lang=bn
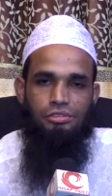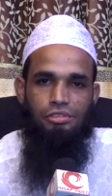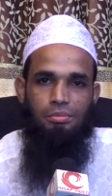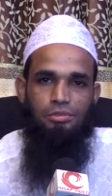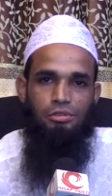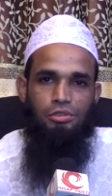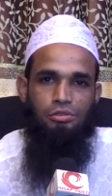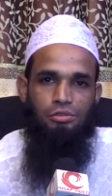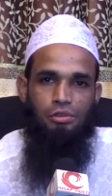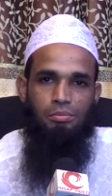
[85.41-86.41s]
শব্দের অর্থ
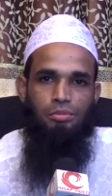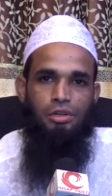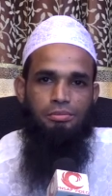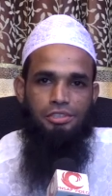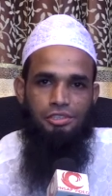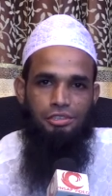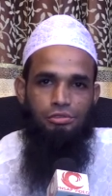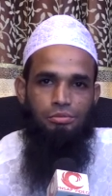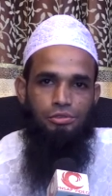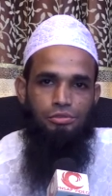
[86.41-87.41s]
নব্য আবিষ্কৃত
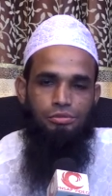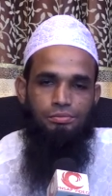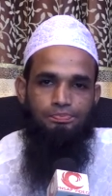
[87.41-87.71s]
বস্তু